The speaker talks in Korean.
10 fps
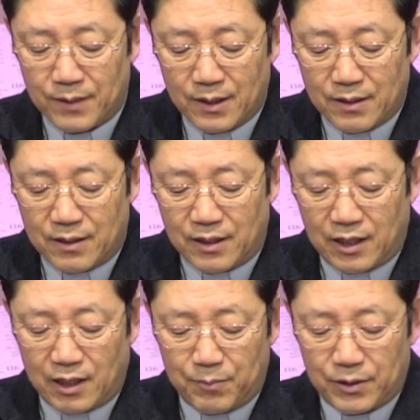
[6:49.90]
제단
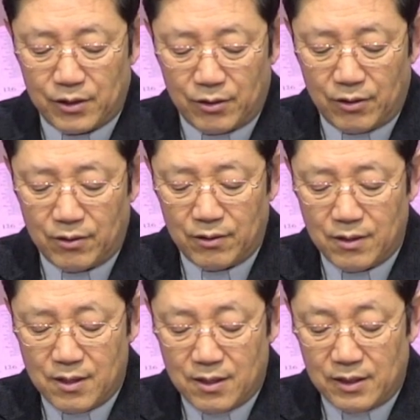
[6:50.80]
앞에서
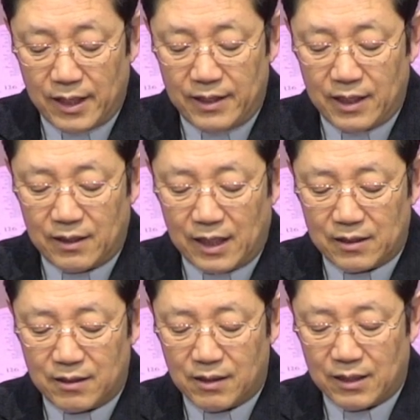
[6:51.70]
예리한
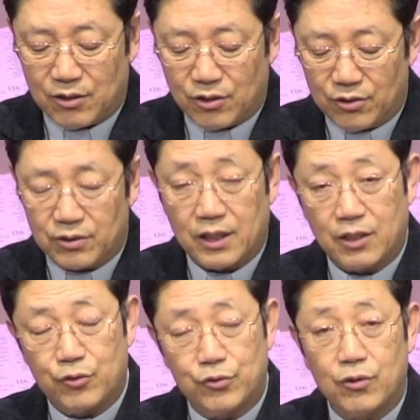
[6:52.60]
낯을 가진 천사에게
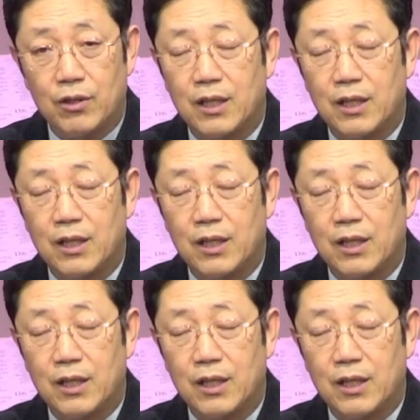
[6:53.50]
휘둘러라.